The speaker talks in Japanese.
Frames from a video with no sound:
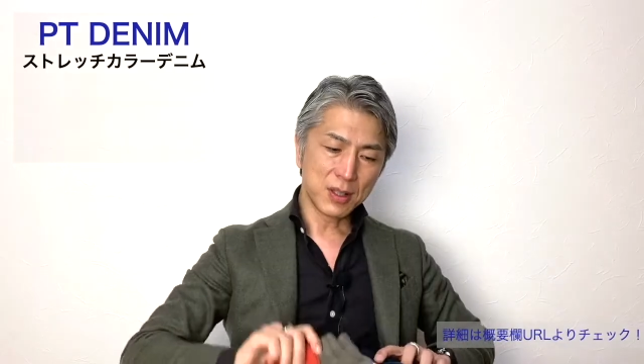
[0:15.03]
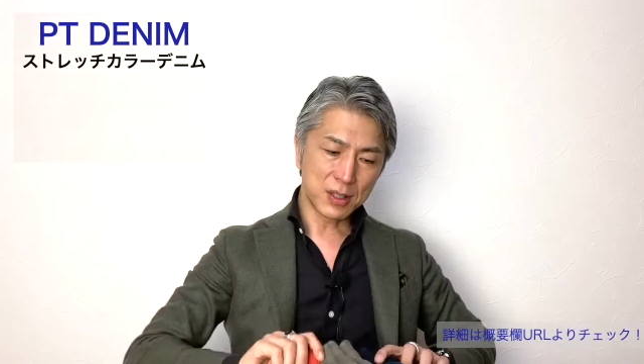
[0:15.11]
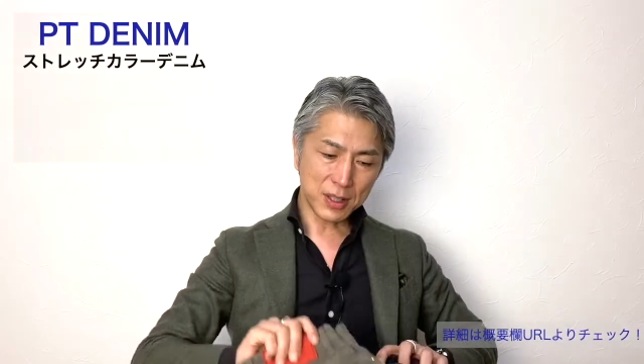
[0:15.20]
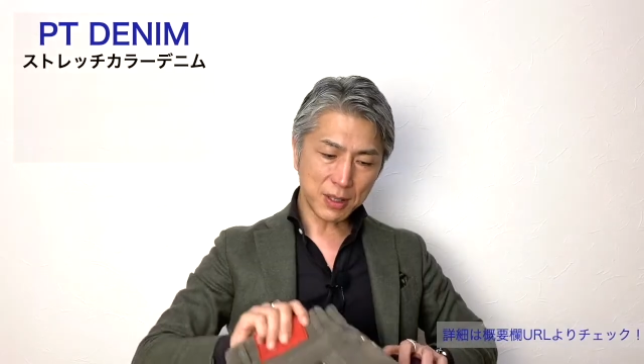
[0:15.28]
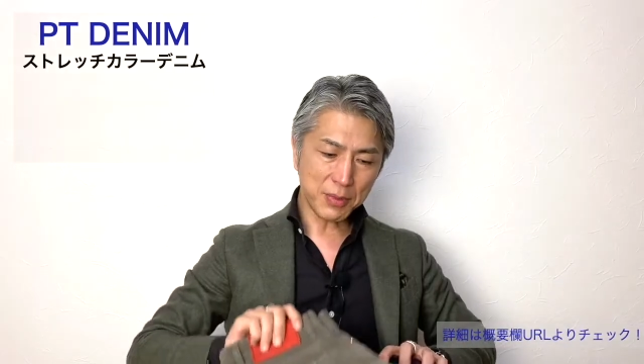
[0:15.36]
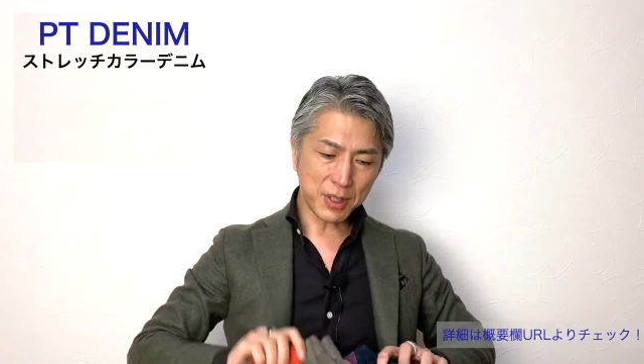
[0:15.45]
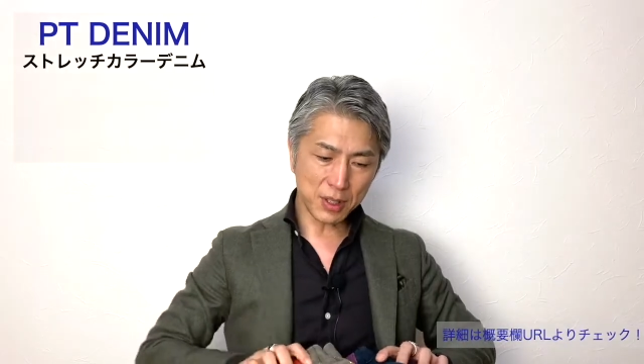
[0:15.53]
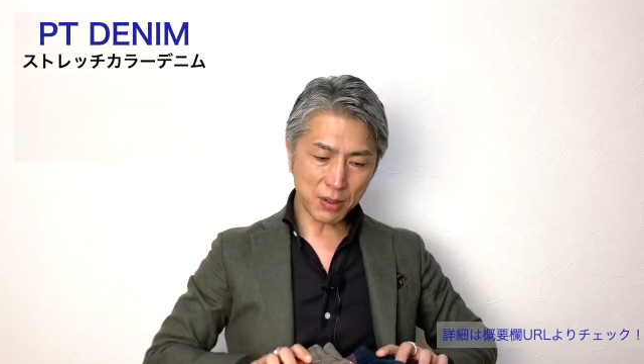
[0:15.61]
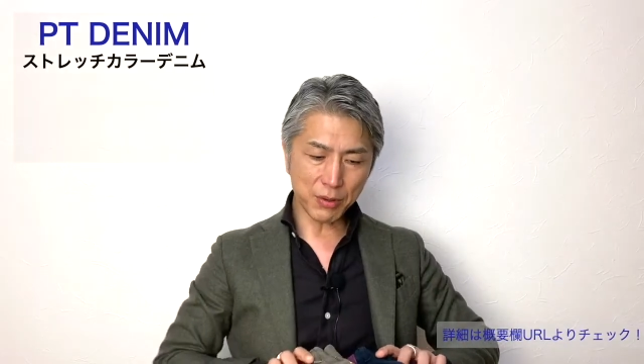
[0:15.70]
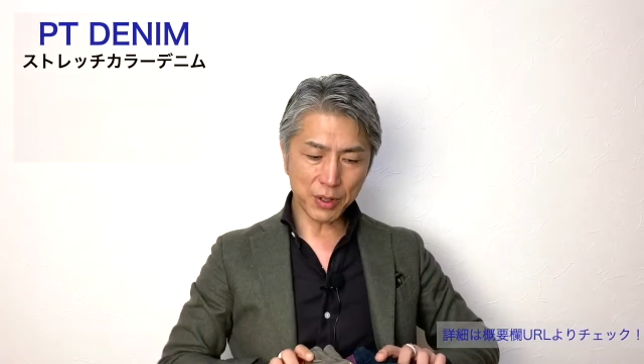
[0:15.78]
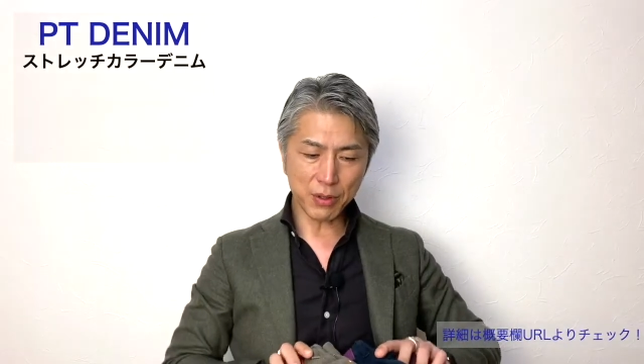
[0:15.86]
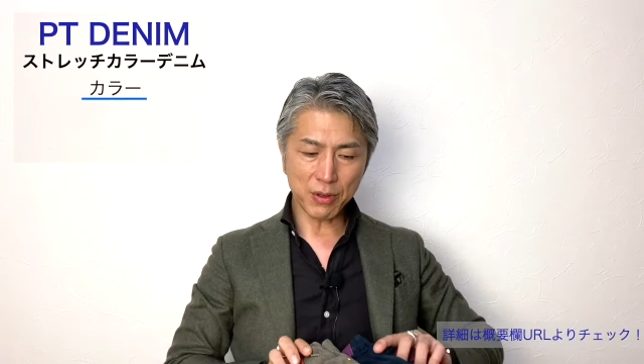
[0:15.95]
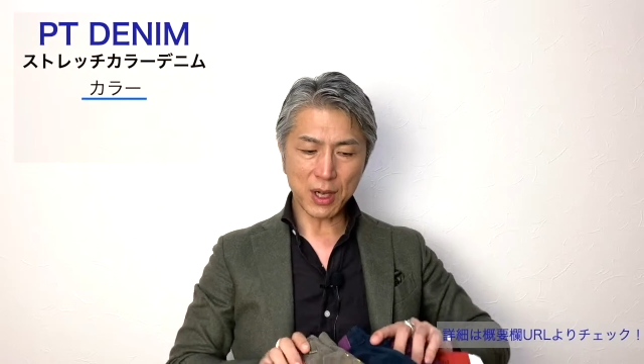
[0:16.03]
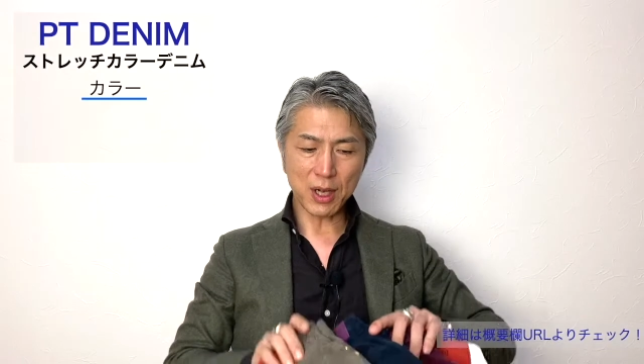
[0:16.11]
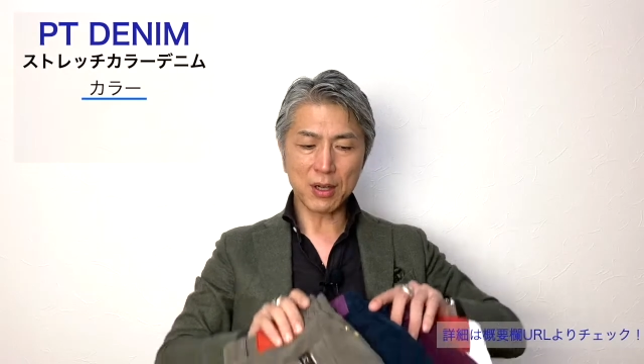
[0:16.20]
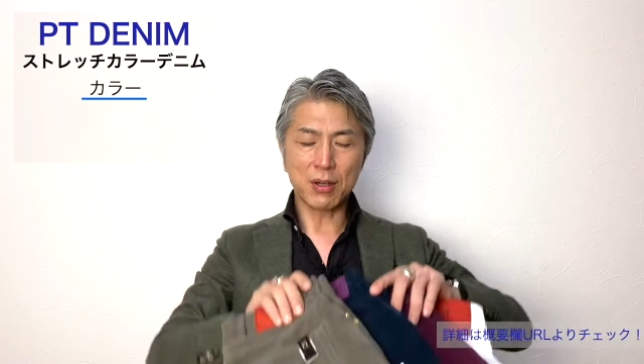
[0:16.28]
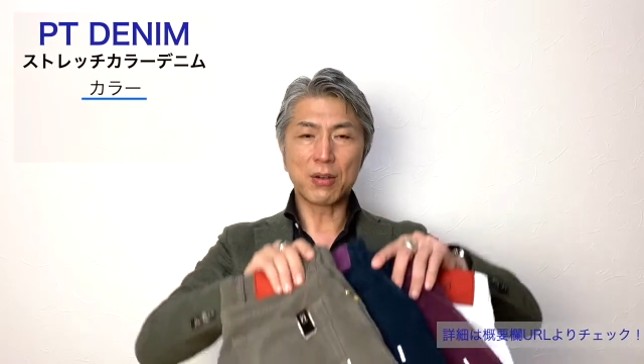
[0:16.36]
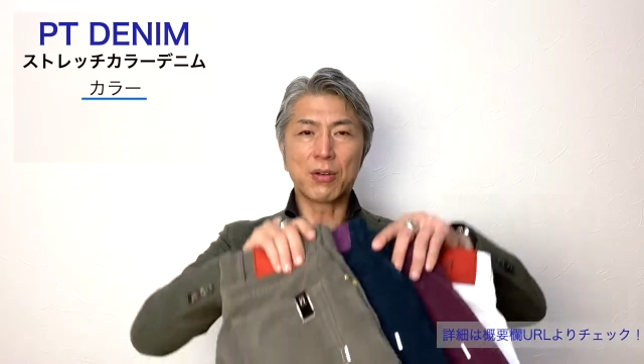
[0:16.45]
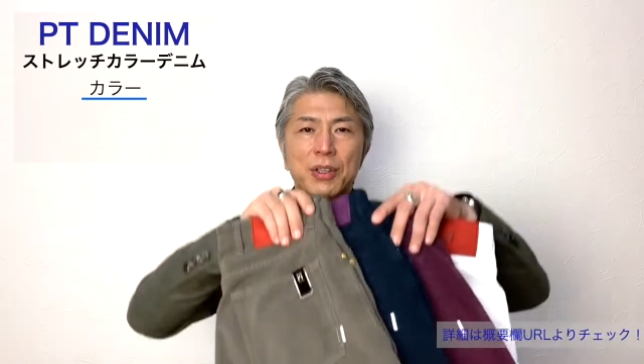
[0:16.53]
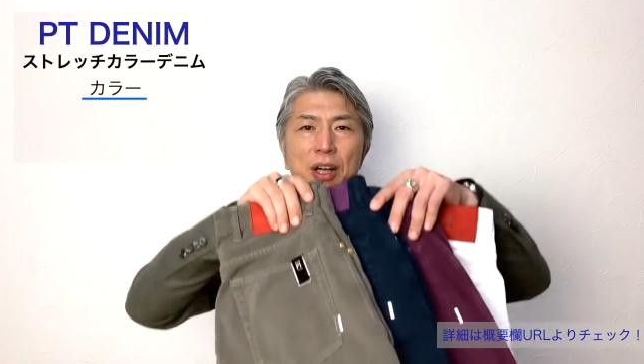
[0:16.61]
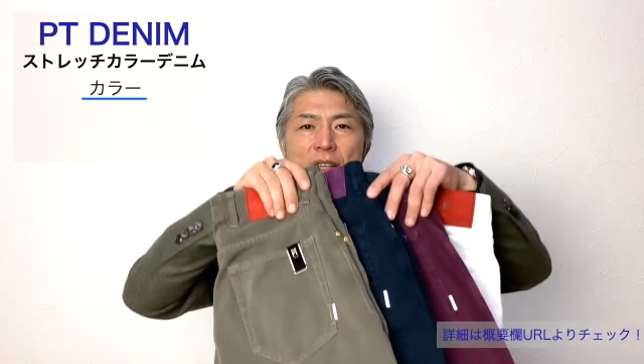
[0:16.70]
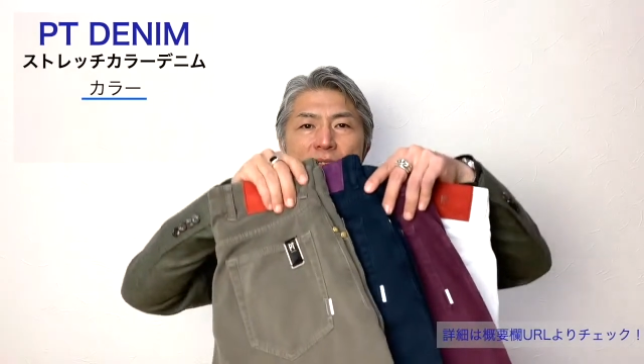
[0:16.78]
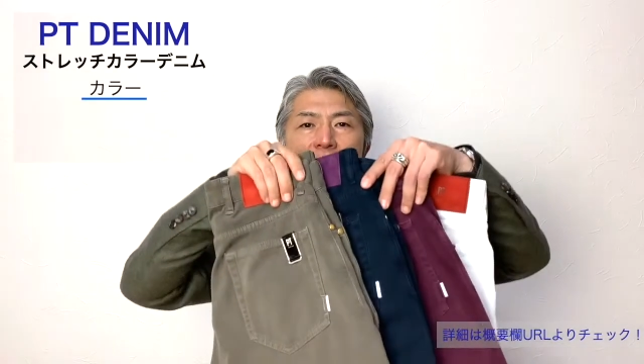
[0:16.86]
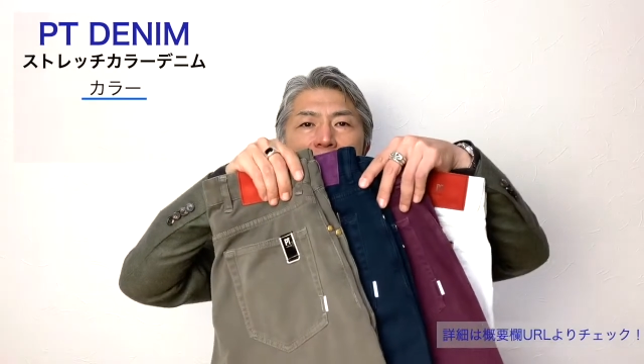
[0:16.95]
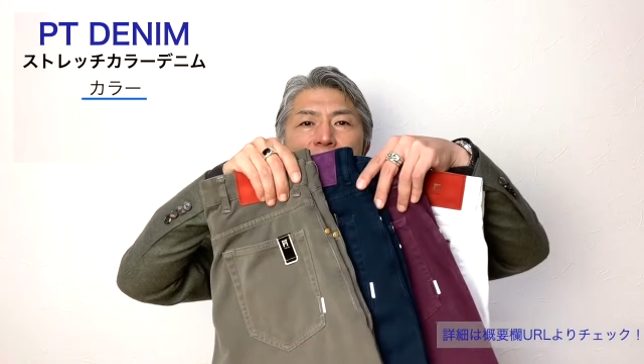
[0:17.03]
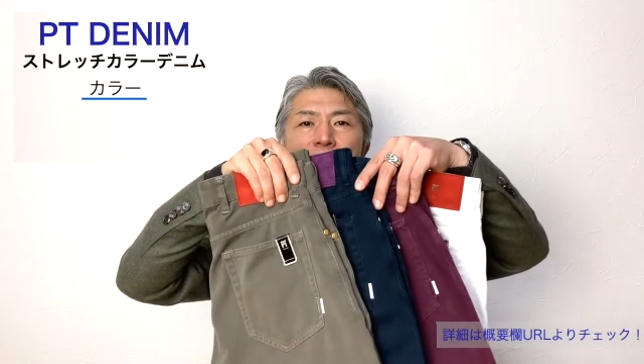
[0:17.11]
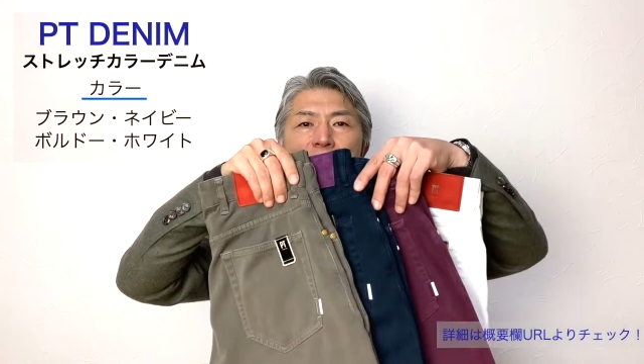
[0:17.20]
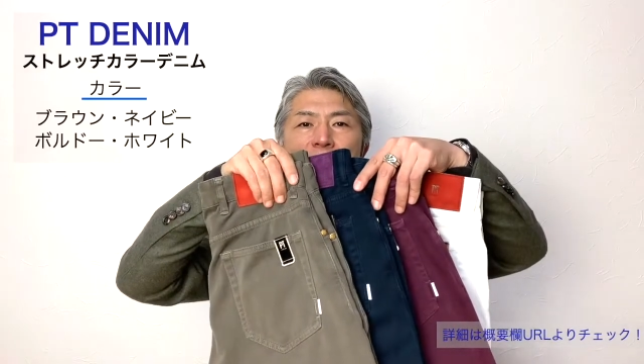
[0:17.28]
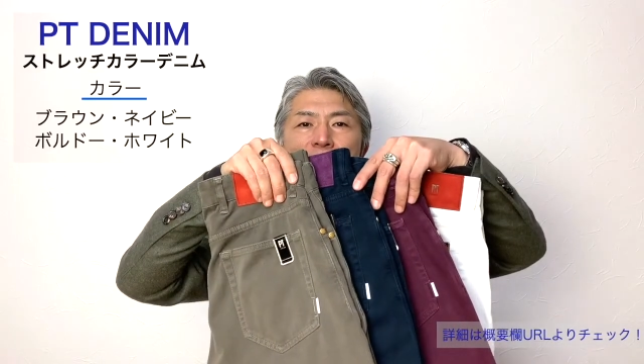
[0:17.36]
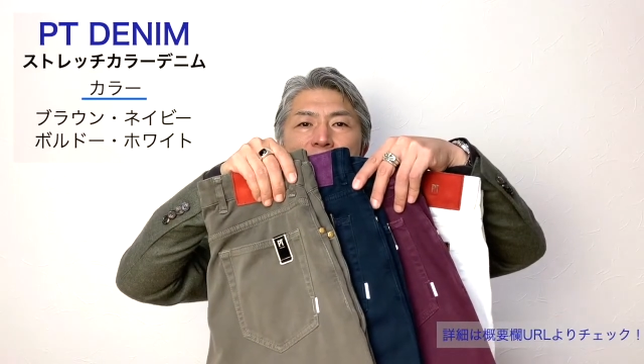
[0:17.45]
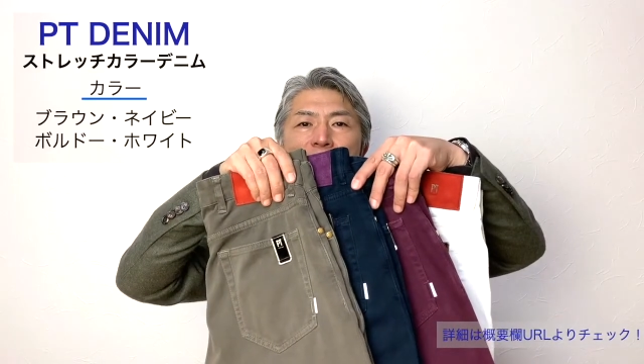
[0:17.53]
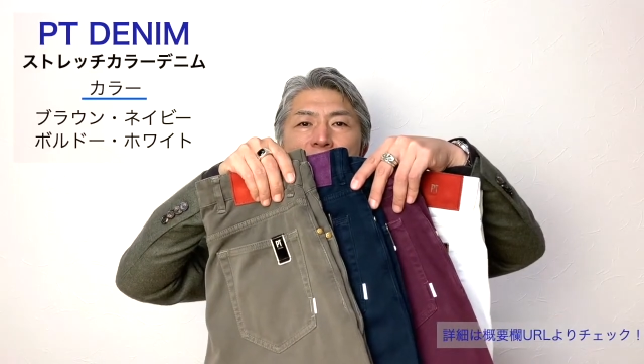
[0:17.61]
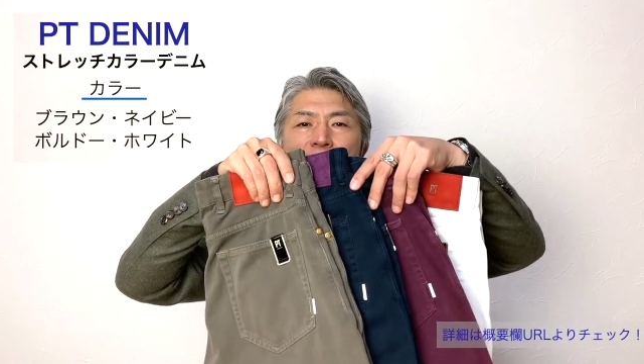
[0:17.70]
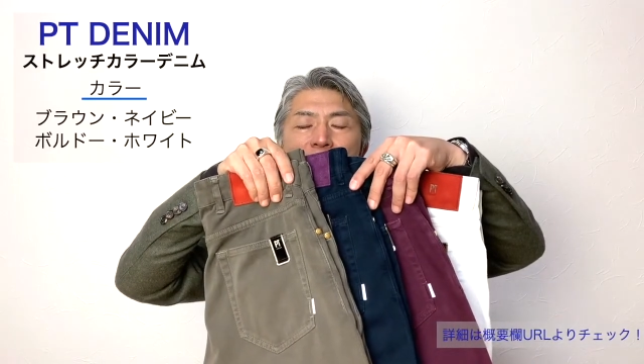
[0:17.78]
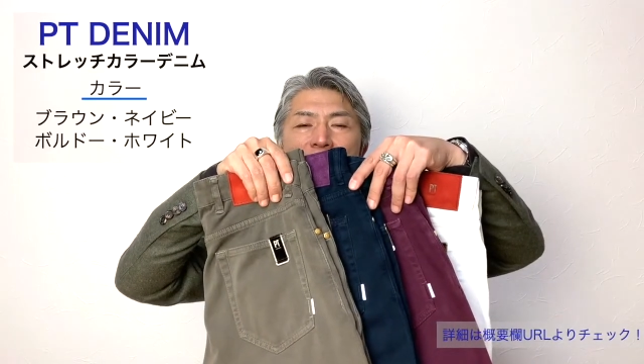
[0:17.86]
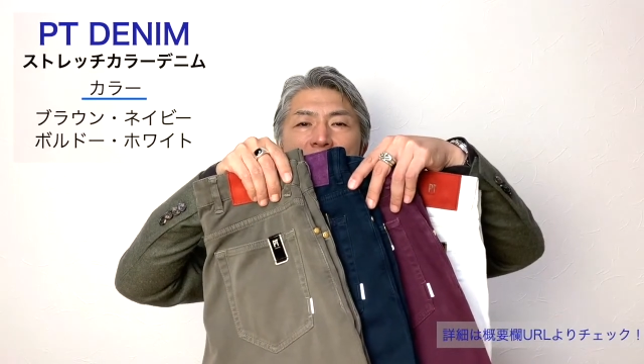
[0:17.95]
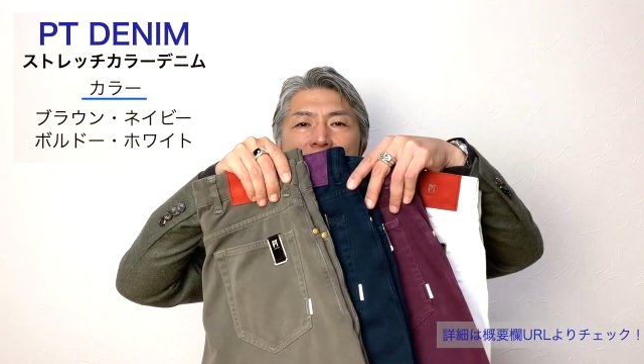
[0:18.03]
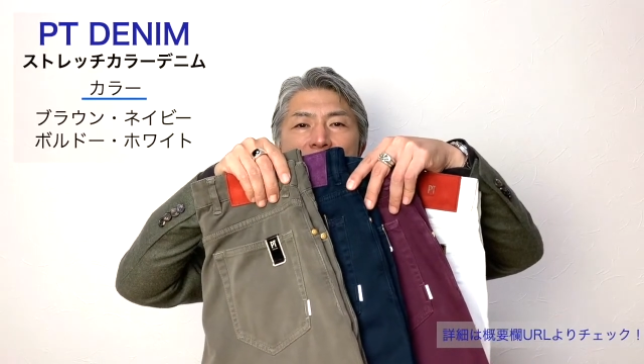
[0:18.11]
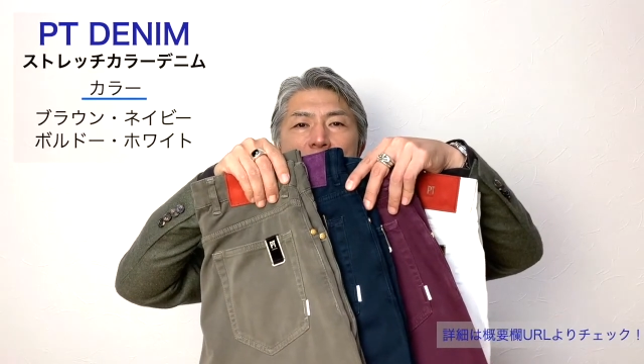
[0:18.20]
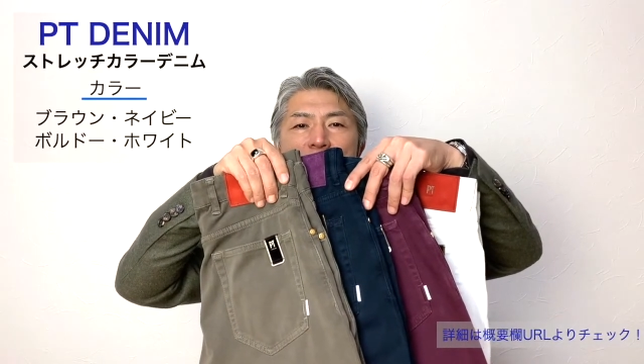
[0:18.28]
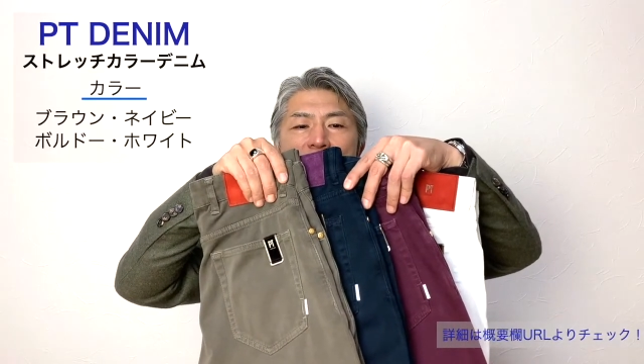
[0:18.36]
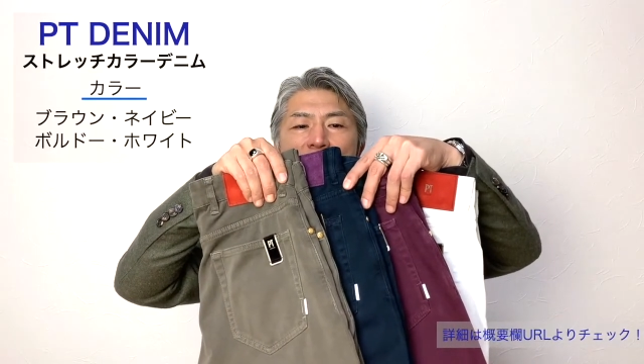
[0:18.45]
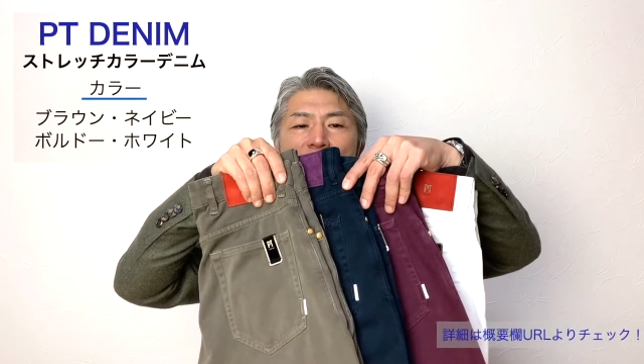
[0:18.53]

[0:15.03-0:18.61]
ちなみにお色がこんな感じで展開してます。